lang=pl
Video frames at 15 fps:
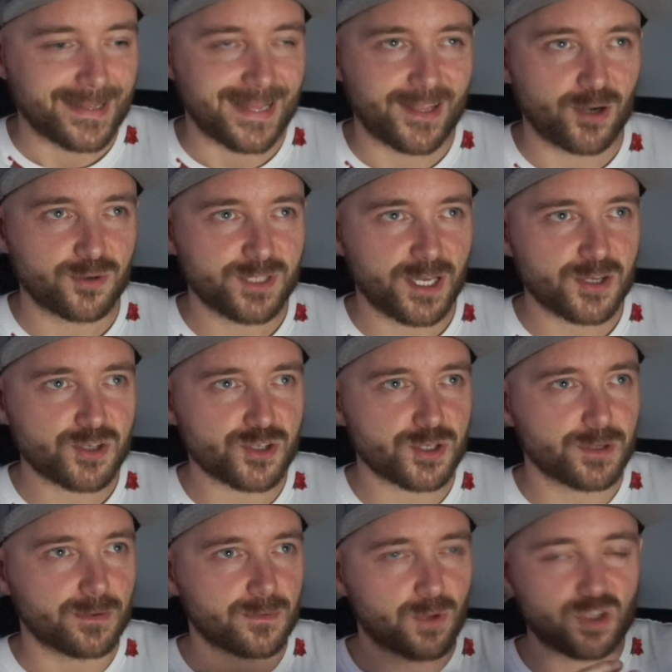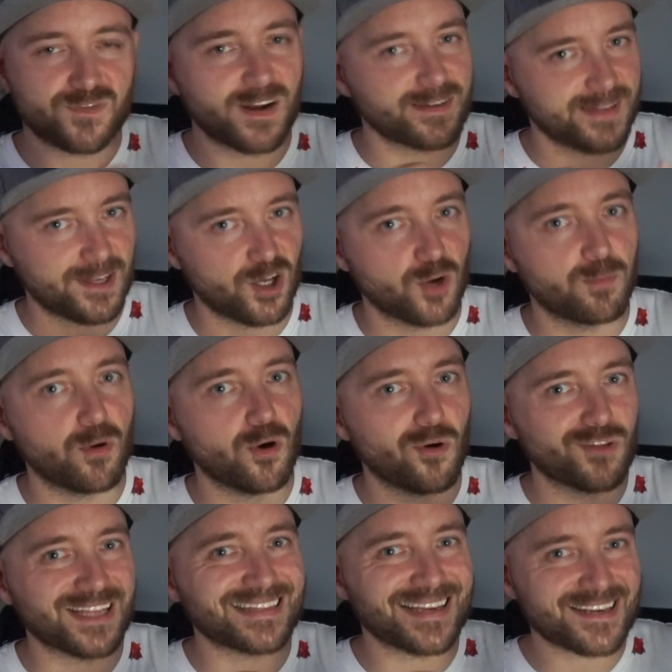Dlatego też do czwartego, bo
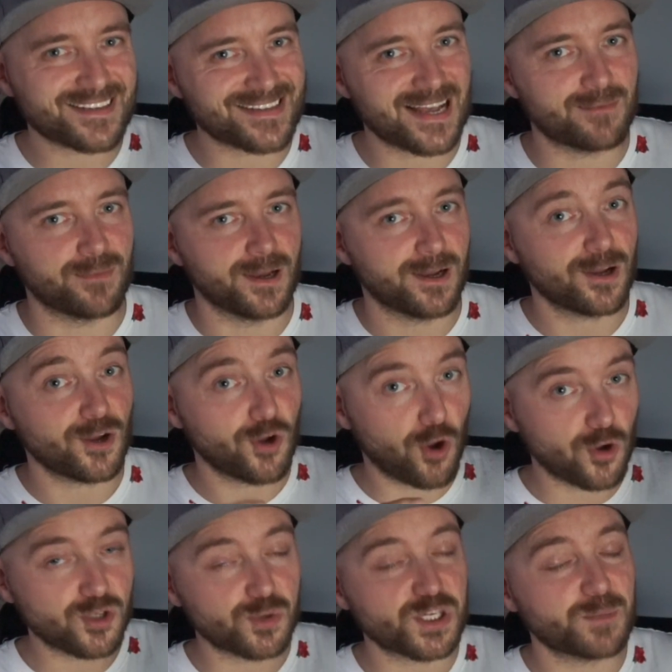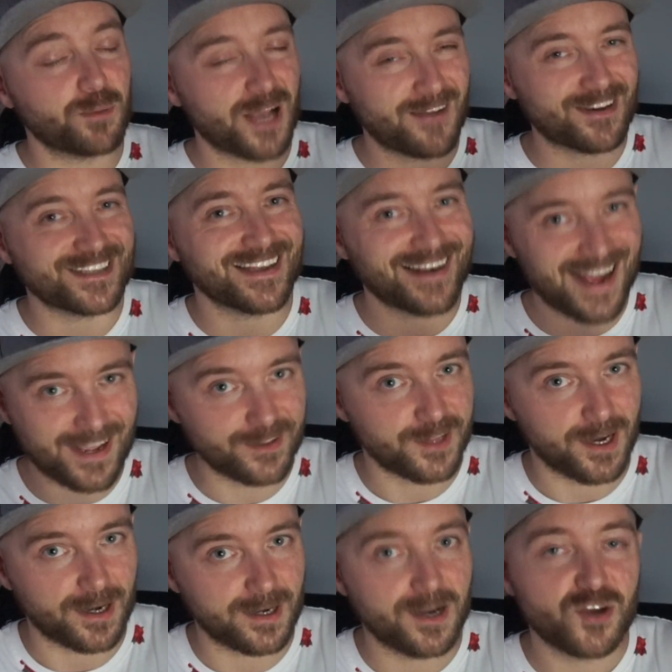one też same kończą się pojawiać na
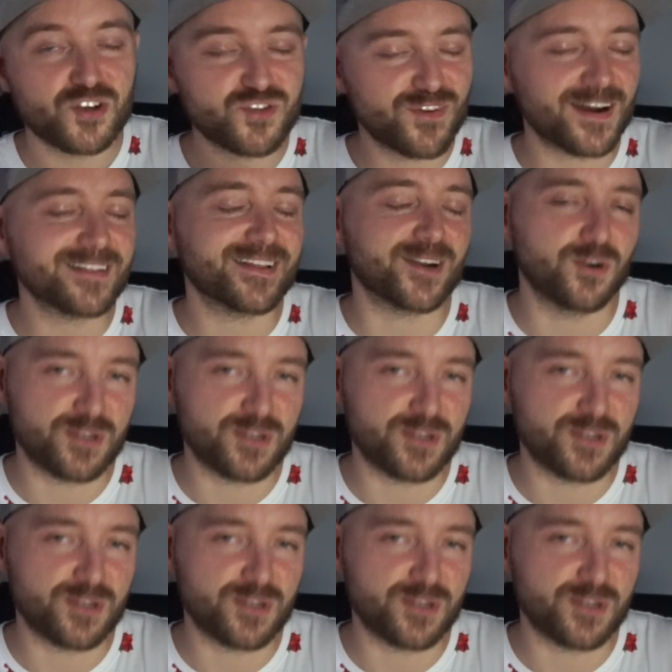rajdach 4